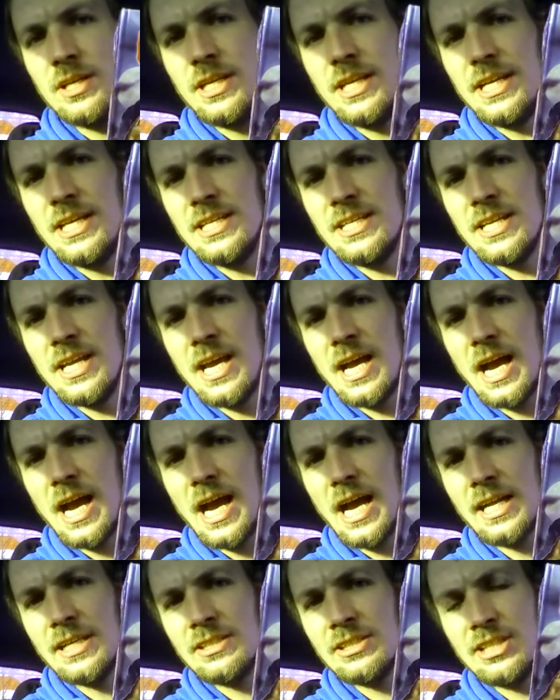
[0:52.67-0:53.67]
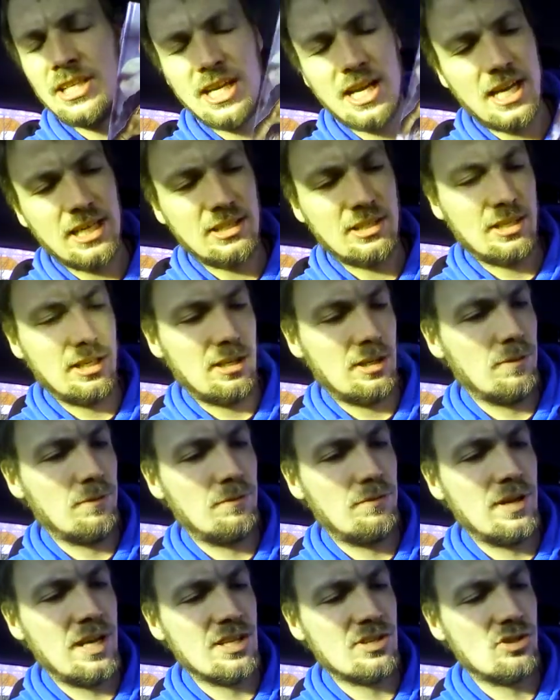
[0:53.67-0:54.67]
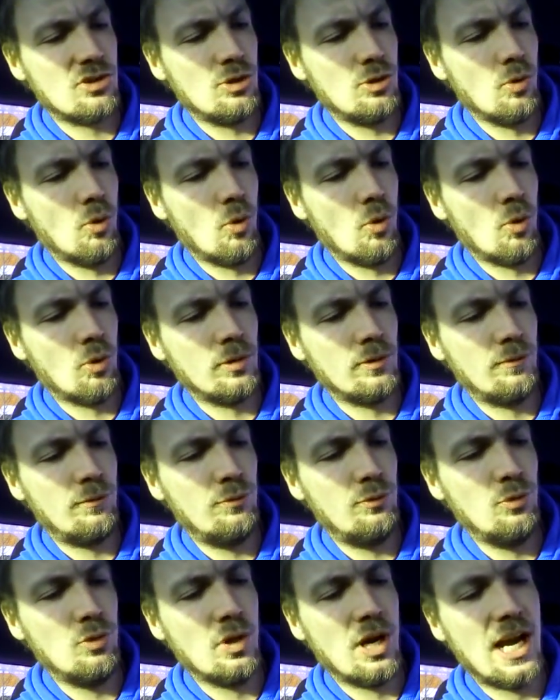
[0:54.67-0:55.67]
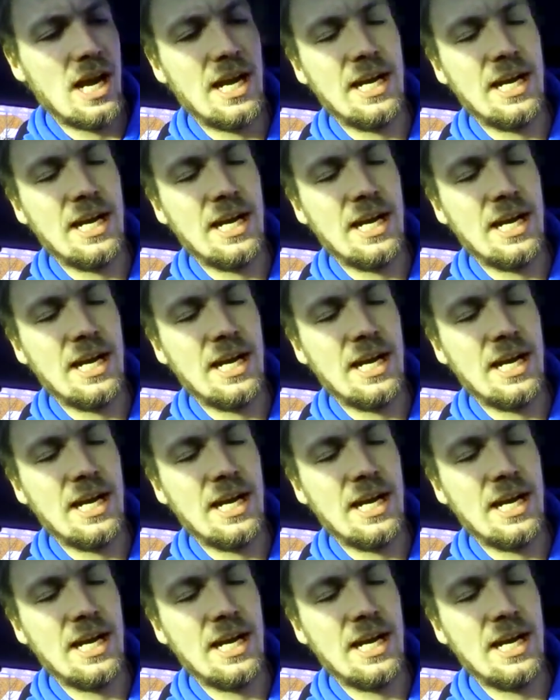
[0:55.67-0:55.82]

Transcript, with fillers: in der Uncut-Version für